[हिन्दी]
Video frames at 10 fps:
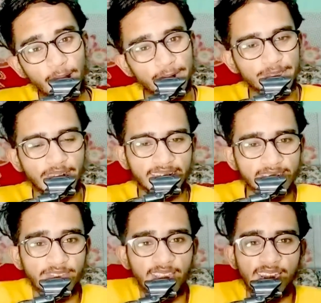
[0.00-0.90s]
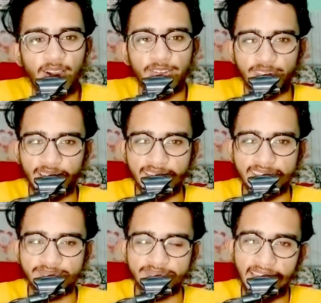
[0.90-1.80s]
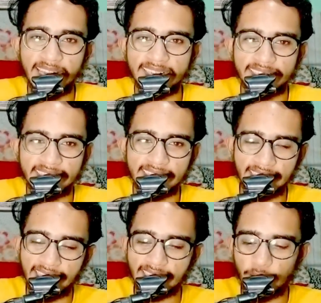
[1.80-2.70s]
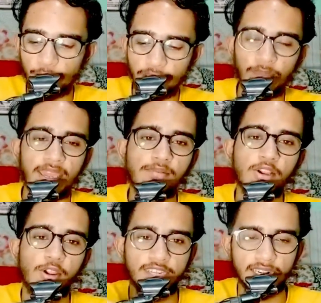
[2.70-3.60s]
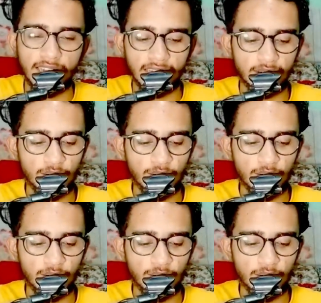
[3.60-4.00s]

लग रहा होता है कि फेल ना हो जाए कहीं हम हैं कहीं ऐसा ना हो कि हमें एक भी क्वेश्चन ना